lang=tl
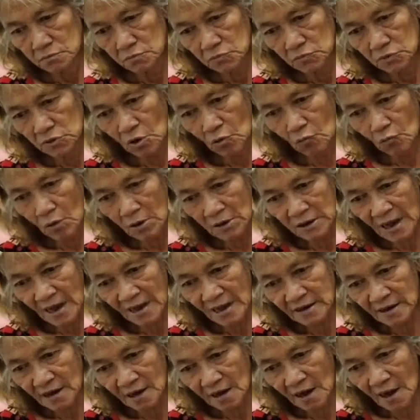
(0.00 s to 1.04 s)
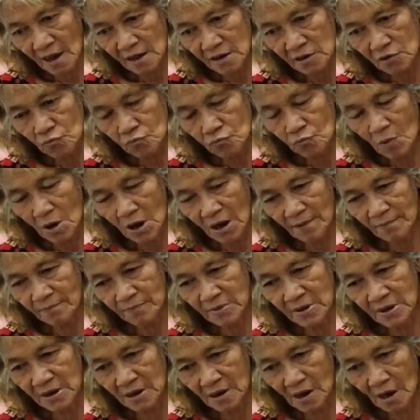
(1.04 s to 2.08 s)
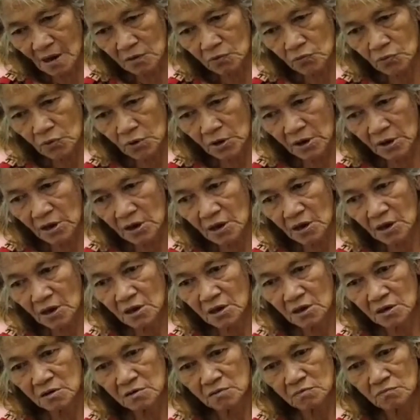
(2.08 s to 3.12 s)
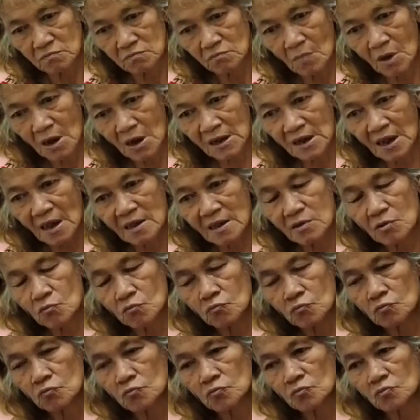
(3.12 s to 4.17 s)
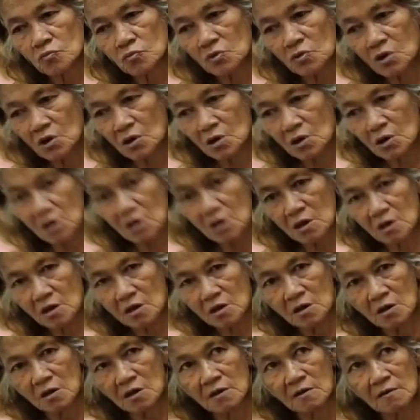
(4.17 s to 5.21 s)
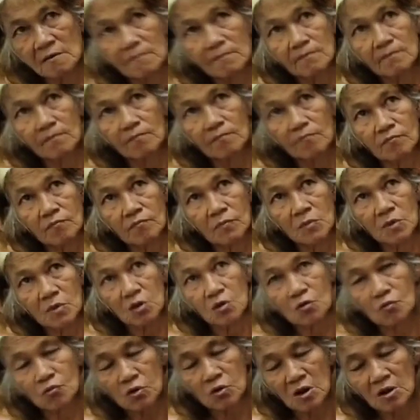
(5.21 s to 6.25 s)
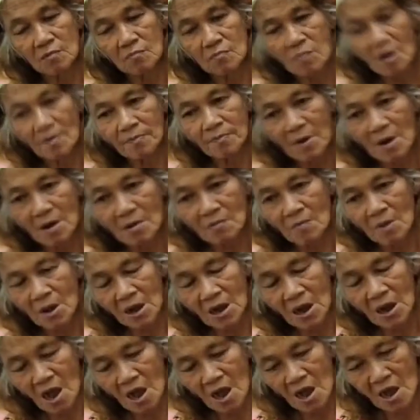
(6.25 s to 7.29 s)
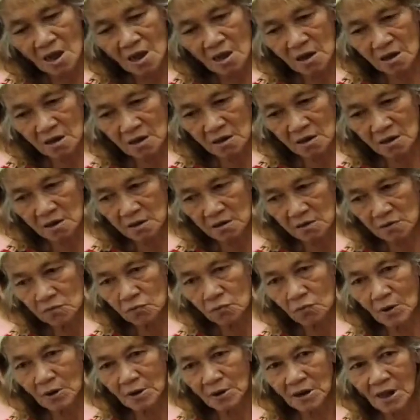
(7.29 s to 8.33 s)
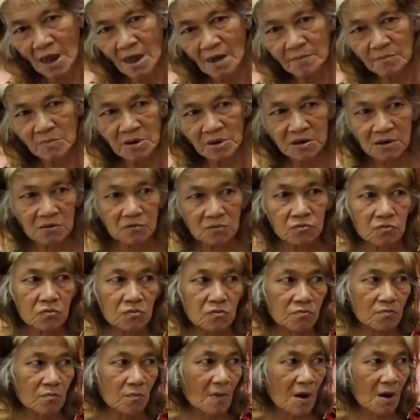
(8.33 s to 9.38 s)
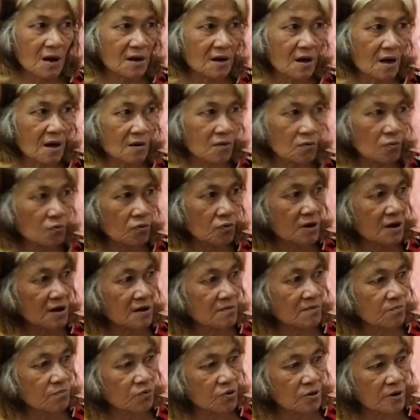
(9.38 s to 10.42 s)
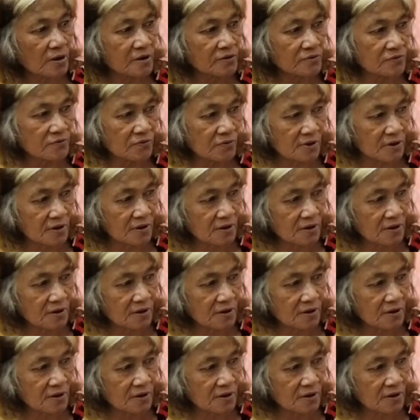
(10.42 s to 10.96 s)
Nawala na nga yung mga pina ko eh. Baka yung... Hindi nakukunin yung gamit nyo doon? Yung iba pang mga kuhan gamit baka kunin ko yun.